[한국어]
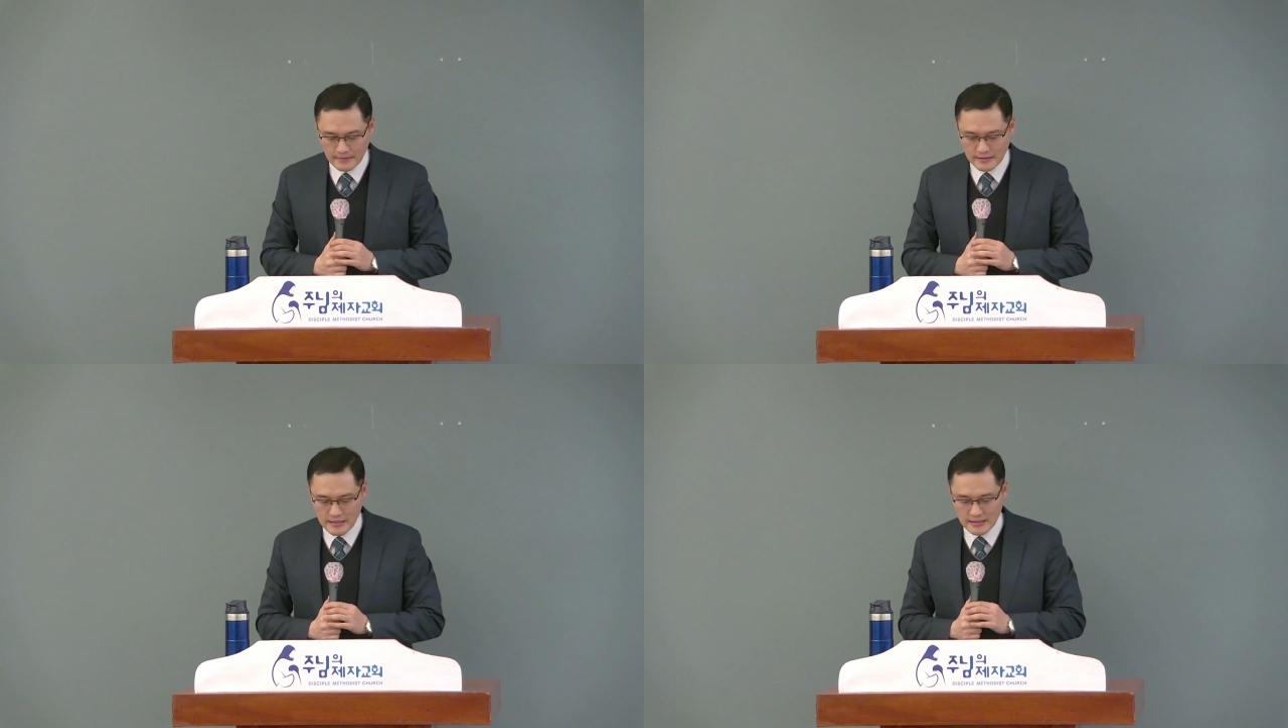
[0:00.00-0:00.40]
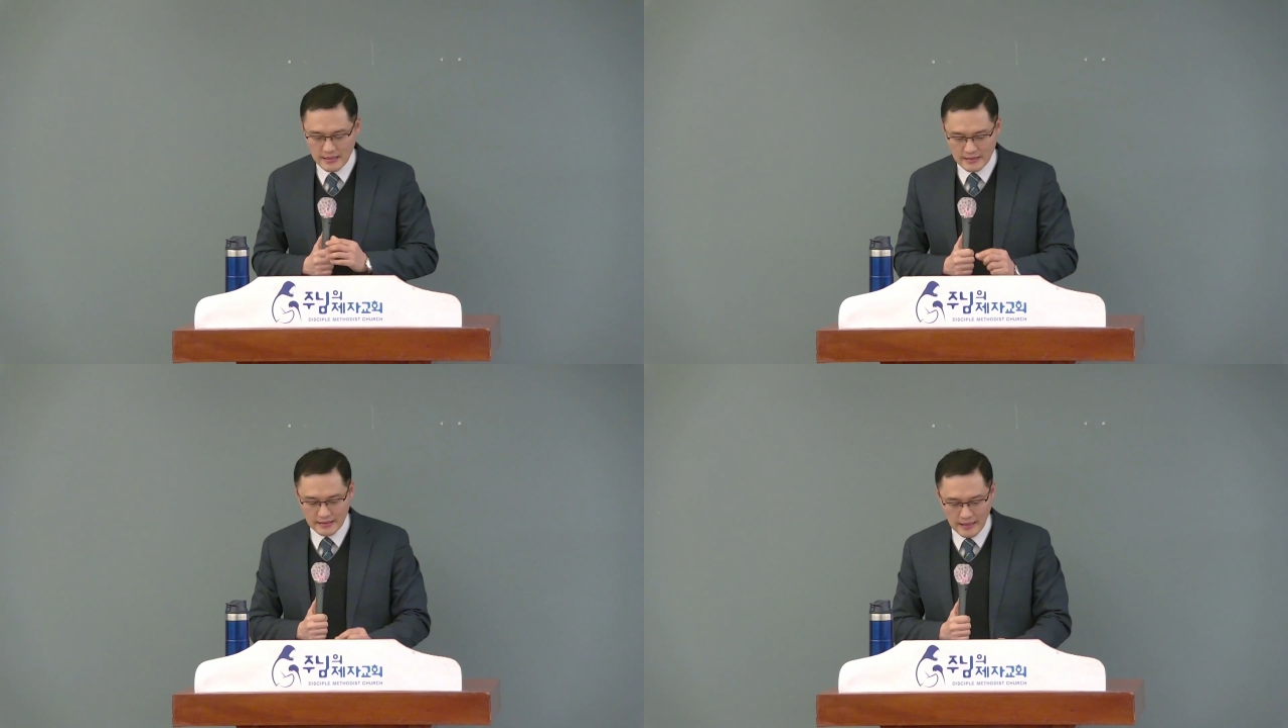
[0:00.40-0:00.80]
이
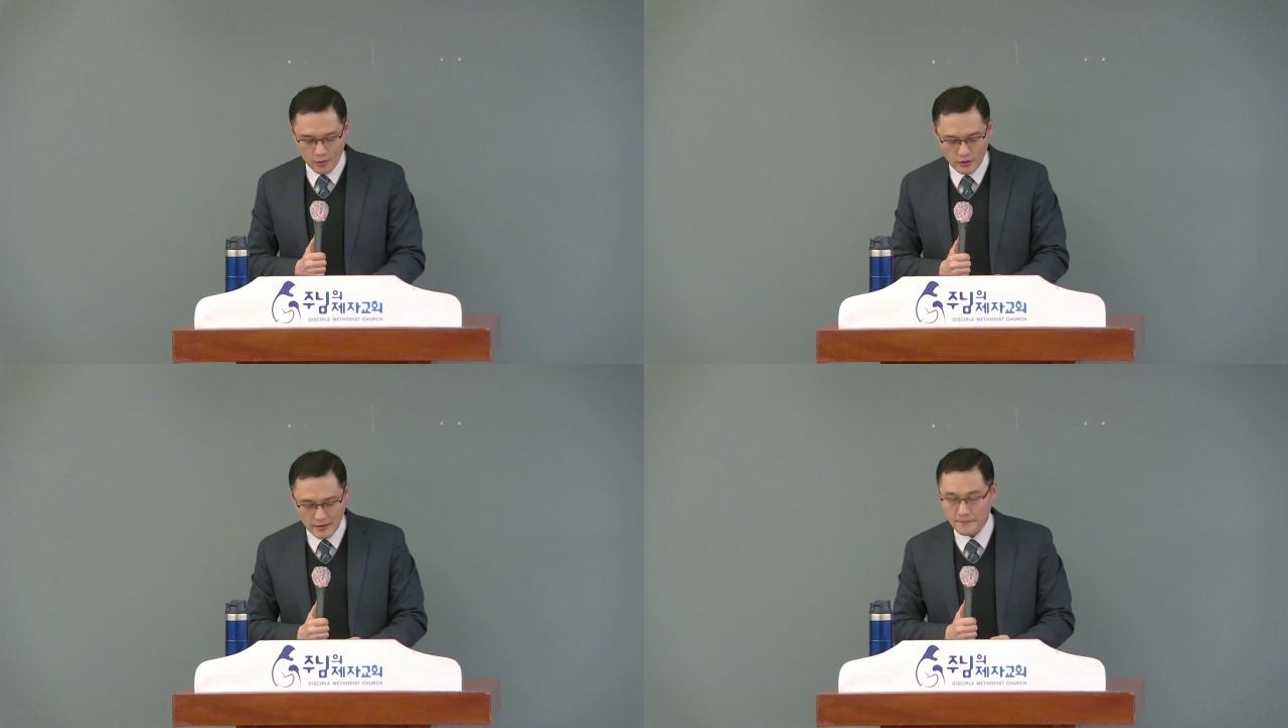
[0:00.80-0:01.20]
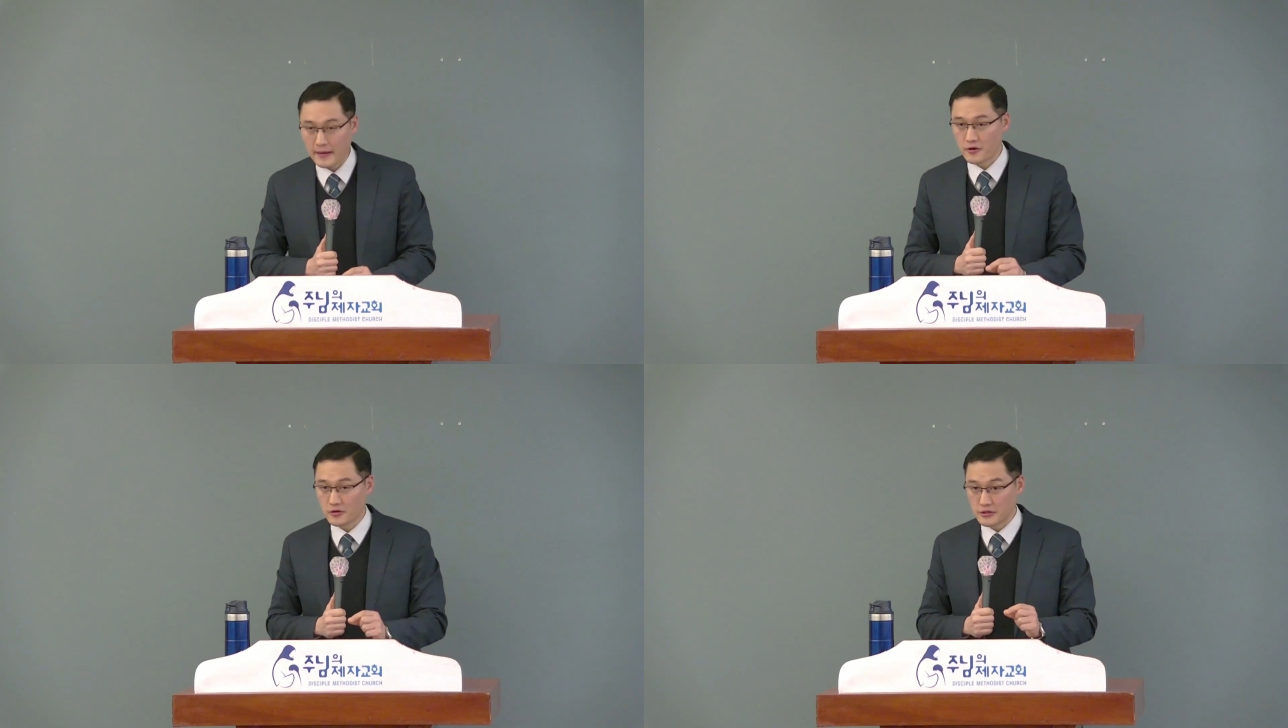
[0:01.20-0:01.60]
이야기가 나오게 된
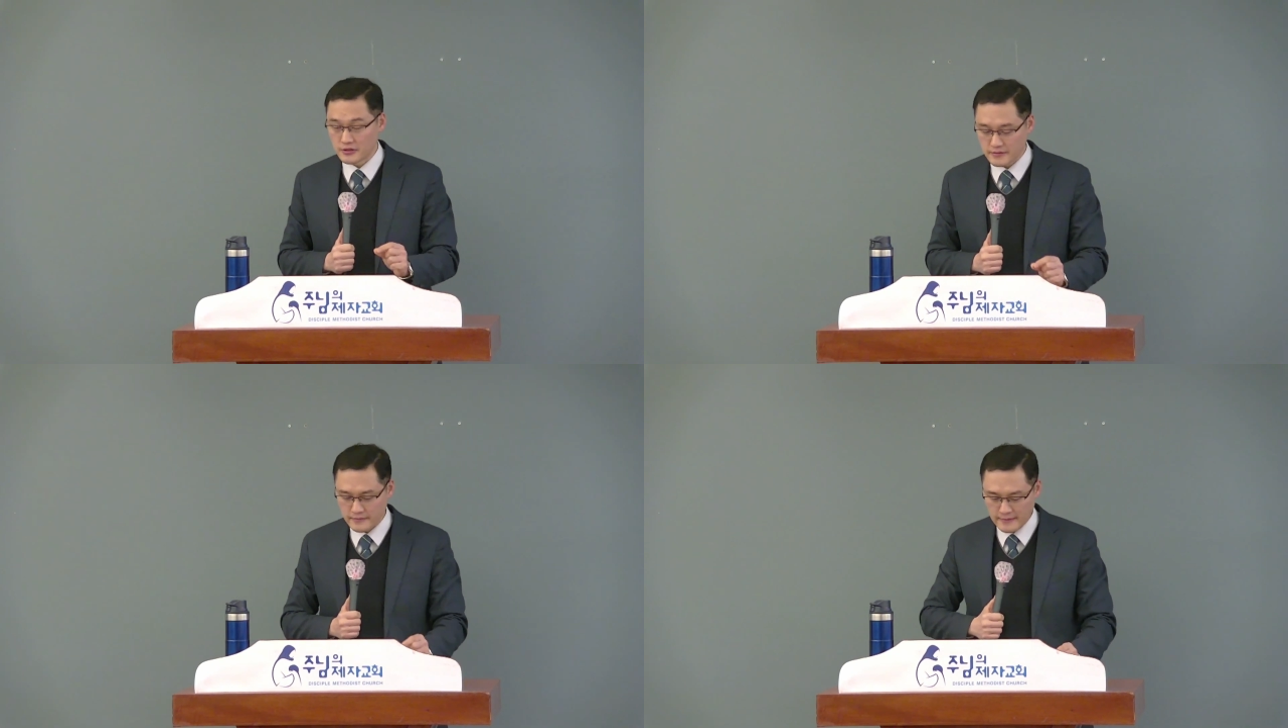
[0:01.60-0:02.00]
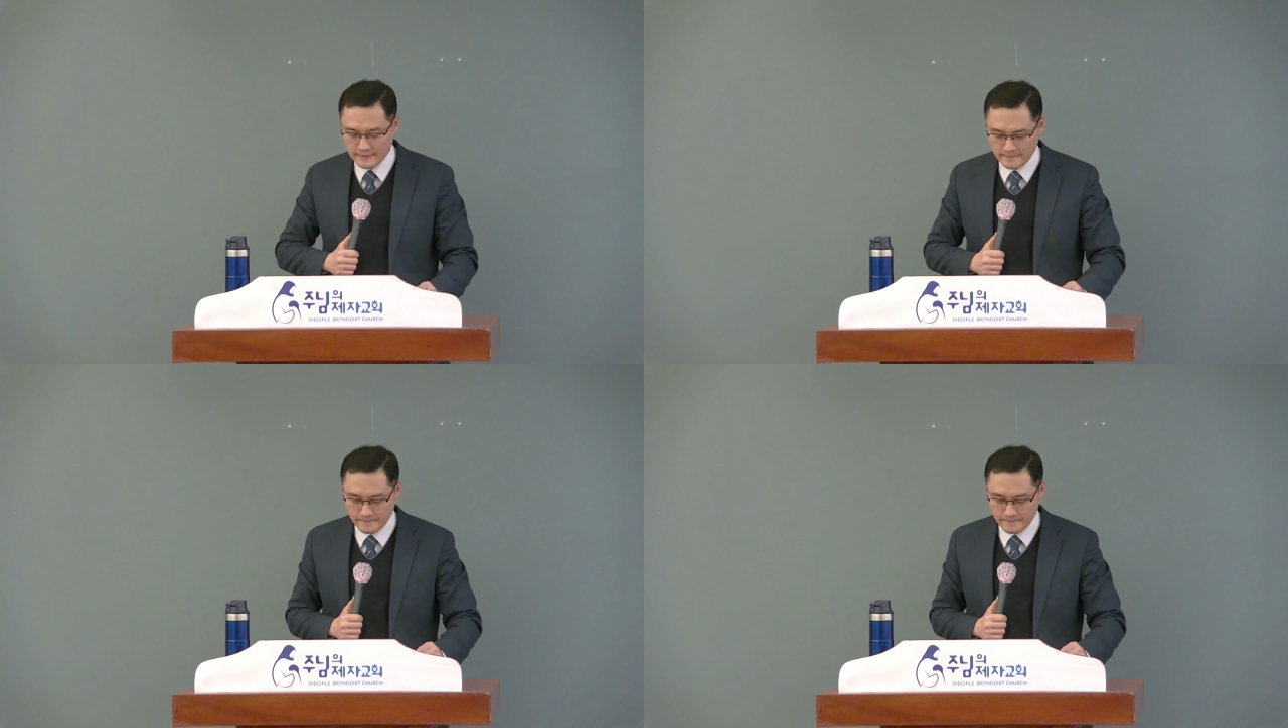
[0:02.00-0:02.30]
배경은 이렇습니다.